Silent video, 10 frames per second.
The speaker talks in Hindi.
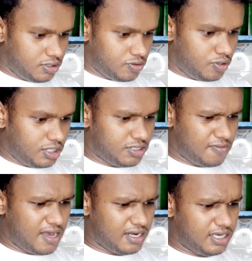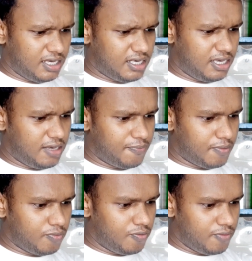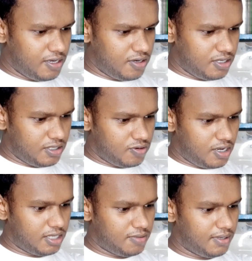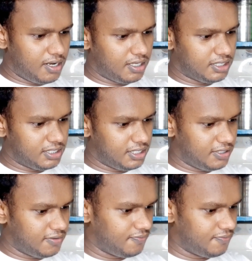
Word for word: थोड़ा संभाल के कहीं आपके मुंह में और ये तो हाथ में ना लग जाए